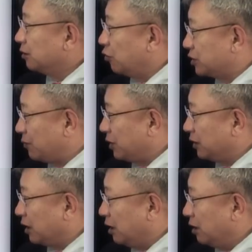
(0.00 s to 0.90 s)

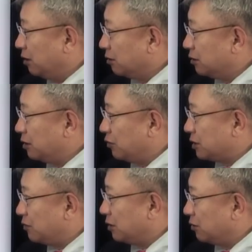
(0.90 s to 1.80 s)
복잡한데 크게
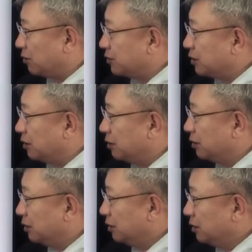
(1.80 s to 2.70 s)
복잡할 건 없어요.
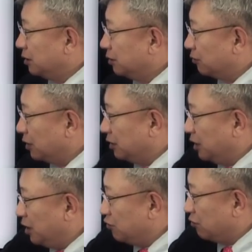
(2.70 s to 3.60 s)
이렇게
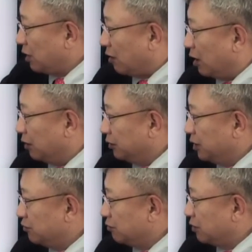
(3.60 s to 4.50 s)
4줄로 나와요.
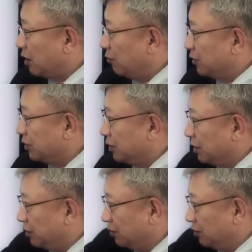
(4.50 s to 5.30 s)
4줄로 나오면서 이제